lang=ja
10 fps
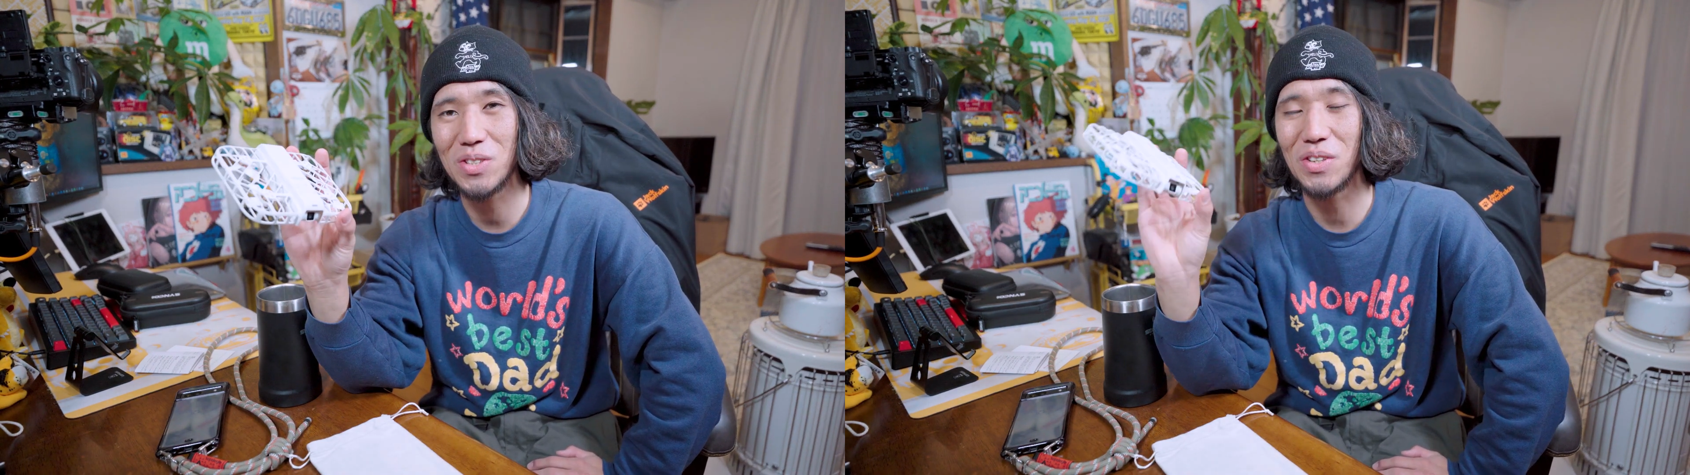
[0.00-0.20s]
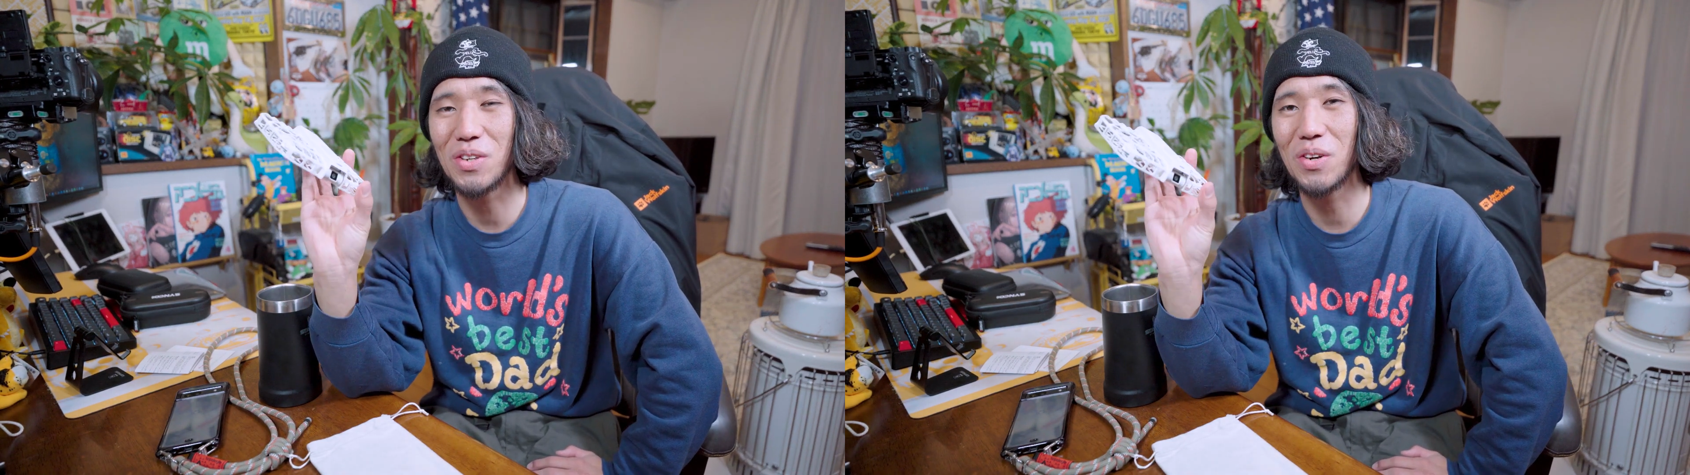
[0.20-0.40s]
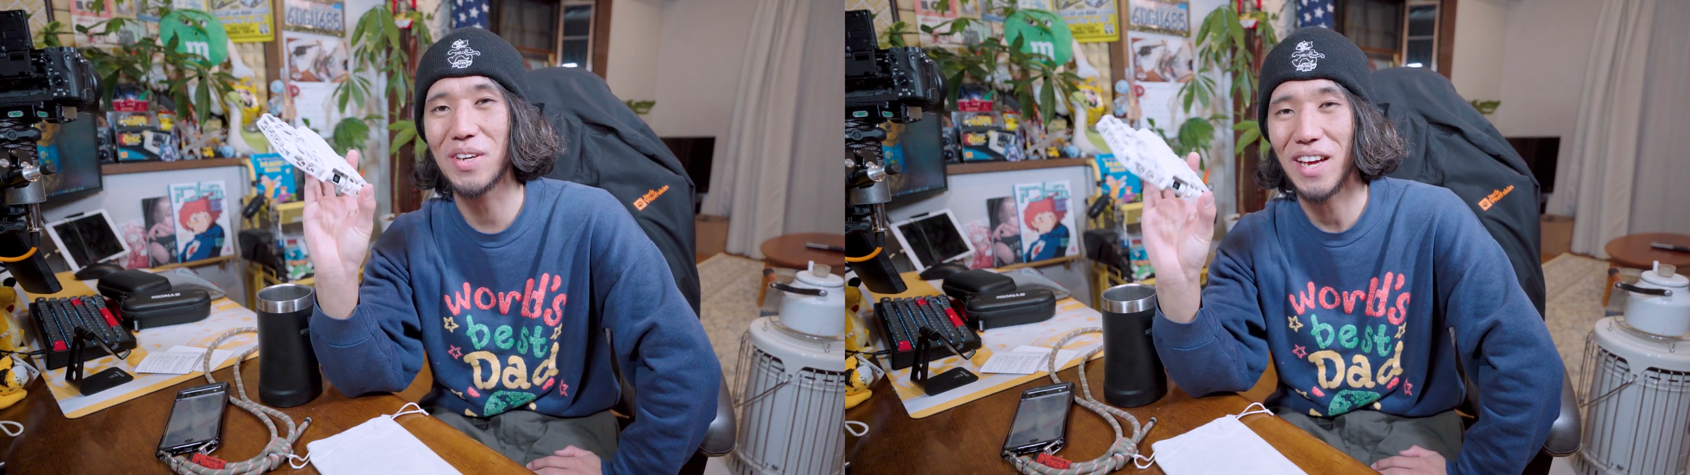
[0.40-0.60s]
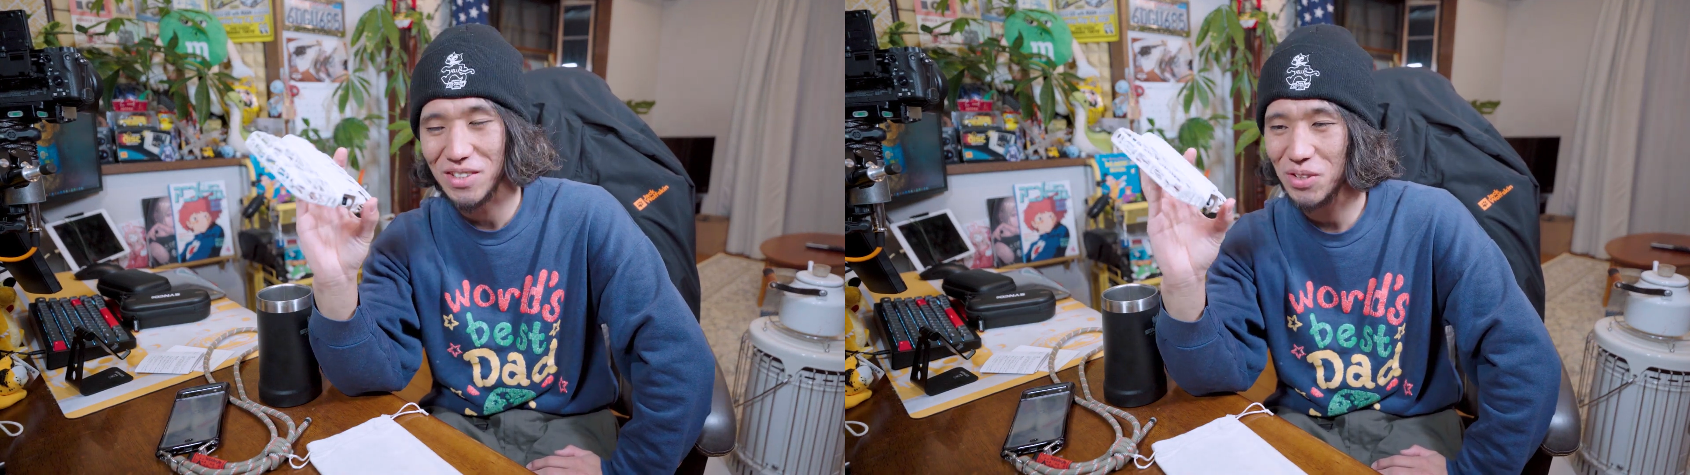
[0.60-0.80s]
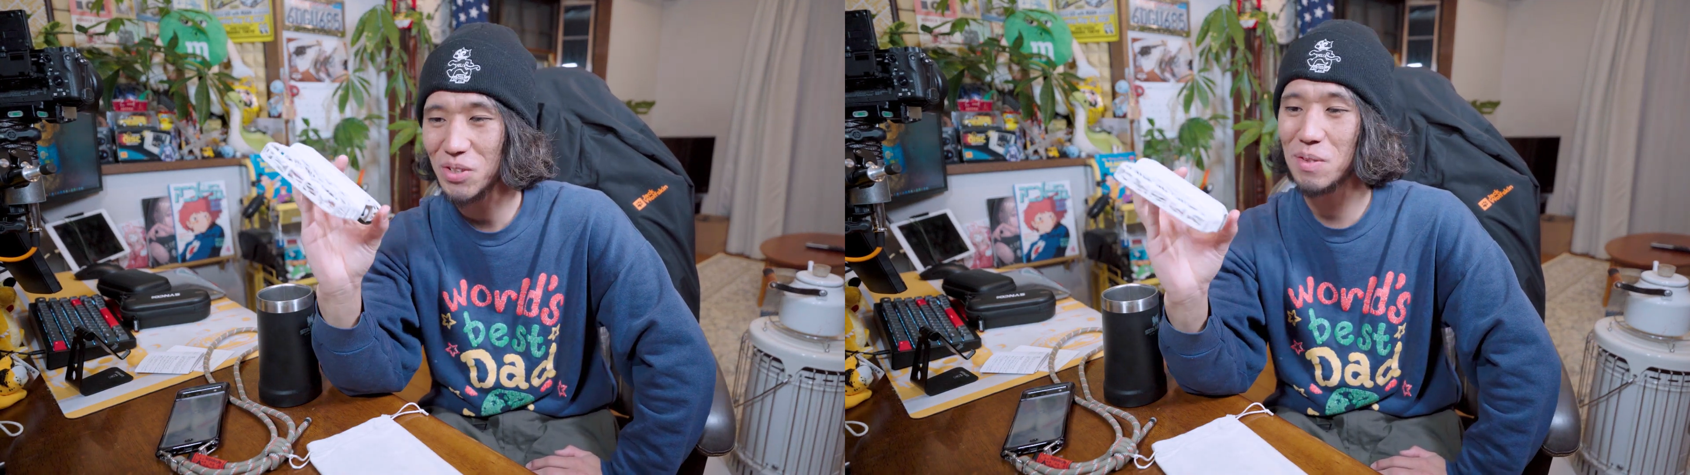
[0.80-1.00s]
ちょっといろいろ
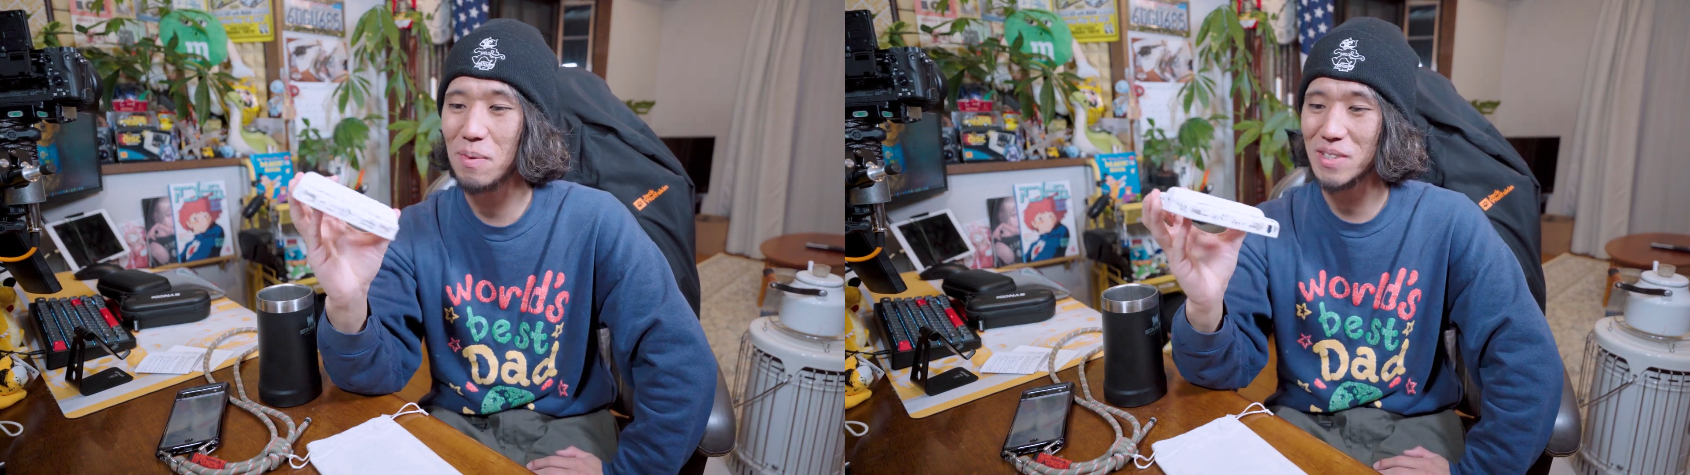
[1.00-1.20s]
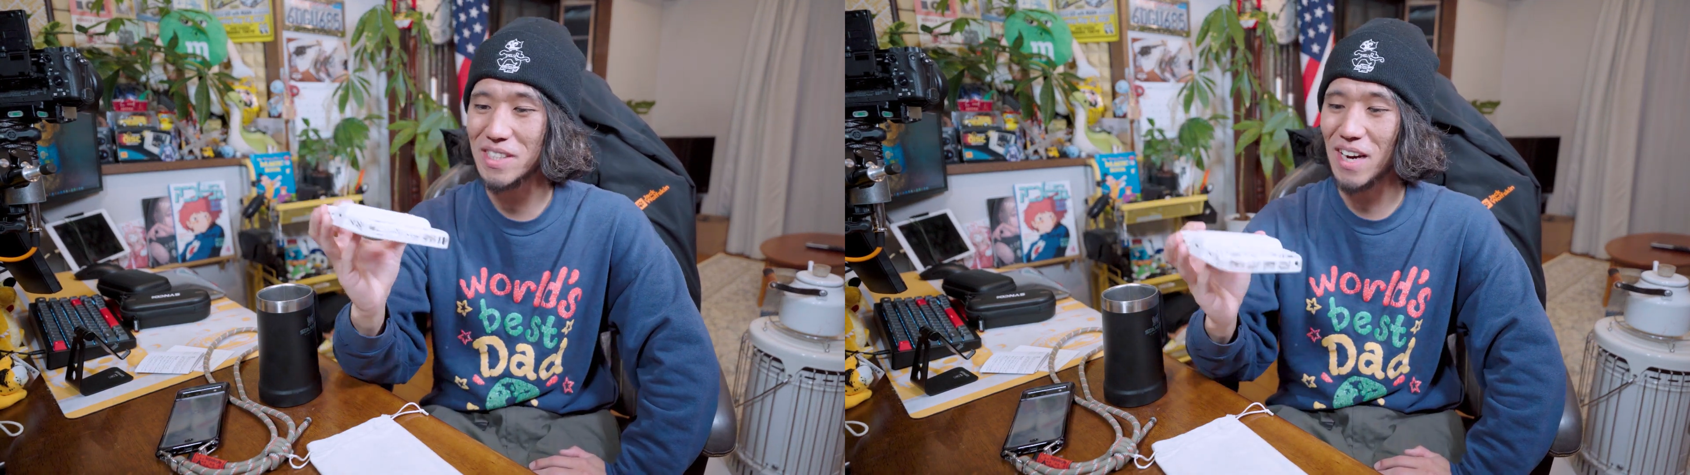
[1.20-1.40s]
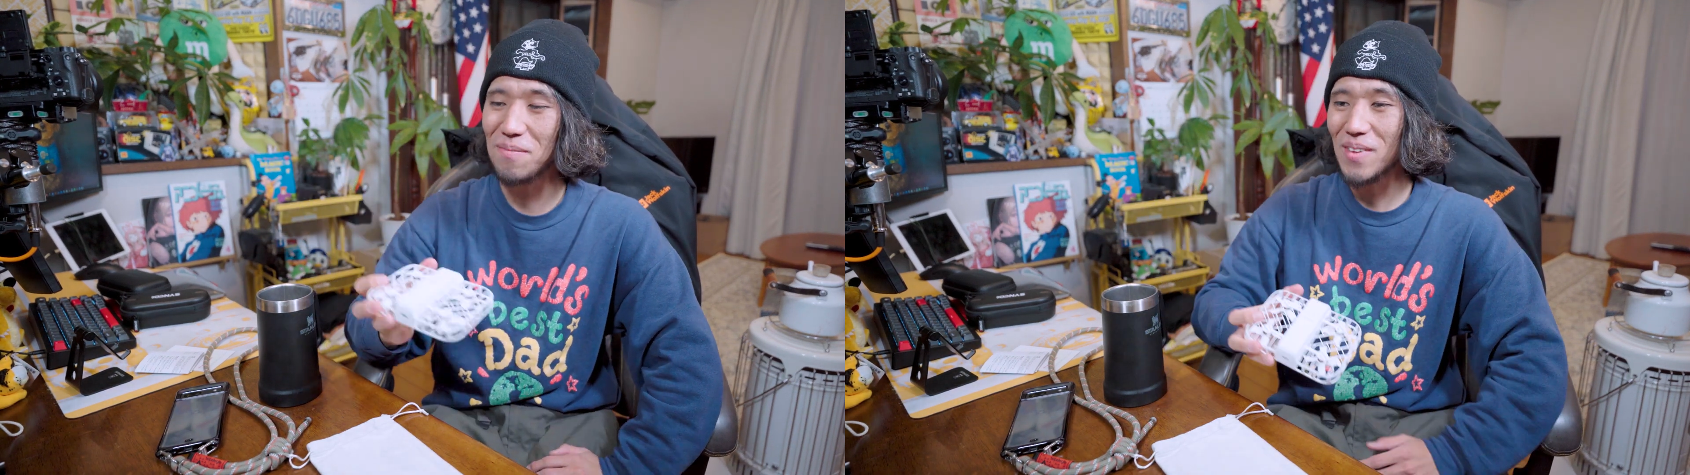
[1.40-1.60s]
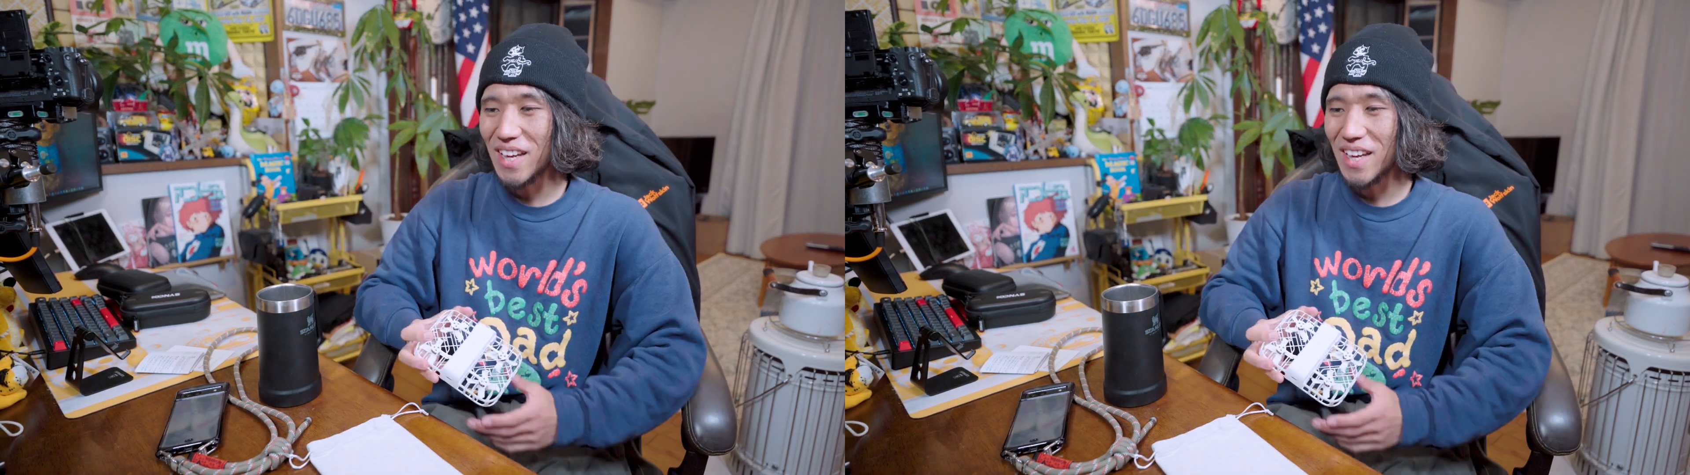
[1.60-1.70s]
検証してみました